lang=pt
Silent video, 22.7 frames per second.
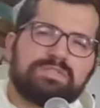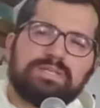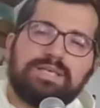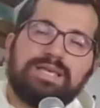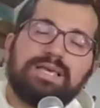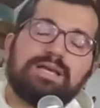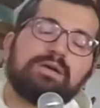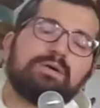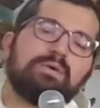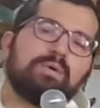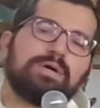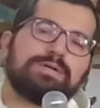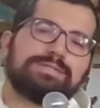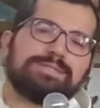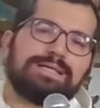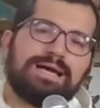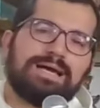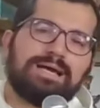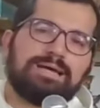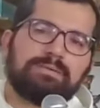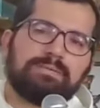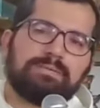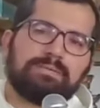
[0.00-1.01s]
se
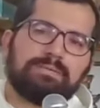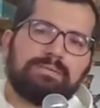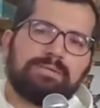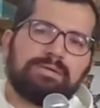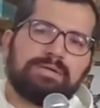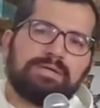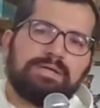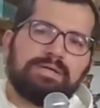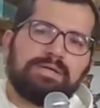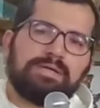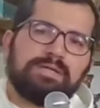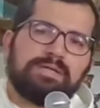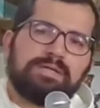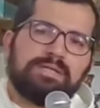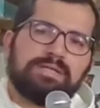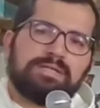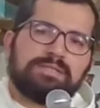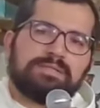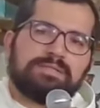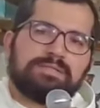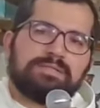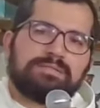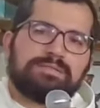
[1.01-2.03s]
recordaram
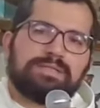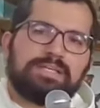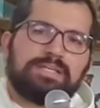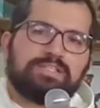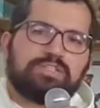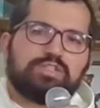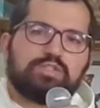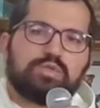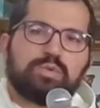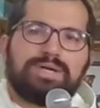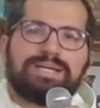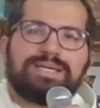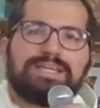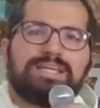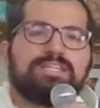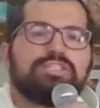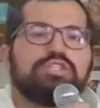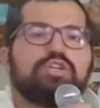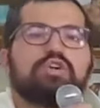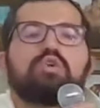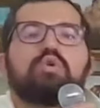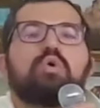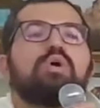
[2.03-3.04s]
da sua
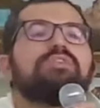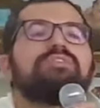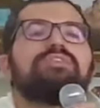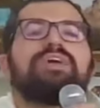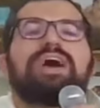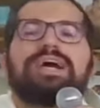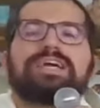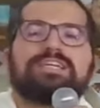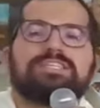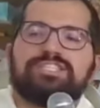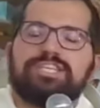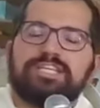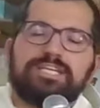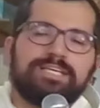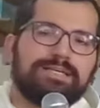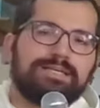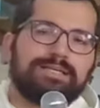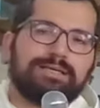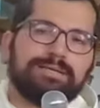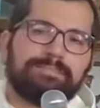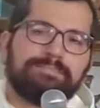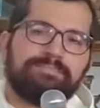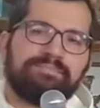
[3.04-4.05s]
grande
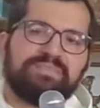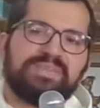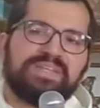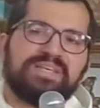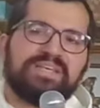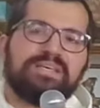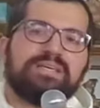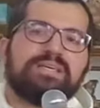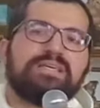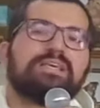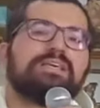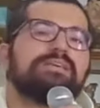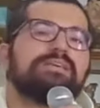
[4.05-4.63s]
covardia e